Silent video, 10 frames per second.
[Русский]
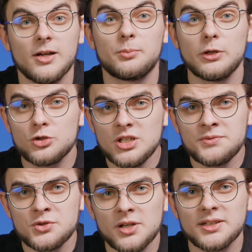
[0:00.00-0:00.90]
Получить
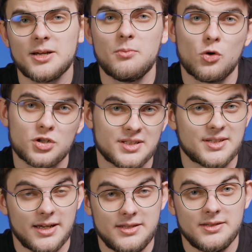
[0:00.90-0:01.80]
все это можно
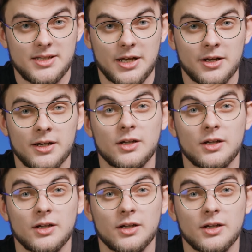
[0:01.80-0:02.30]
за один день,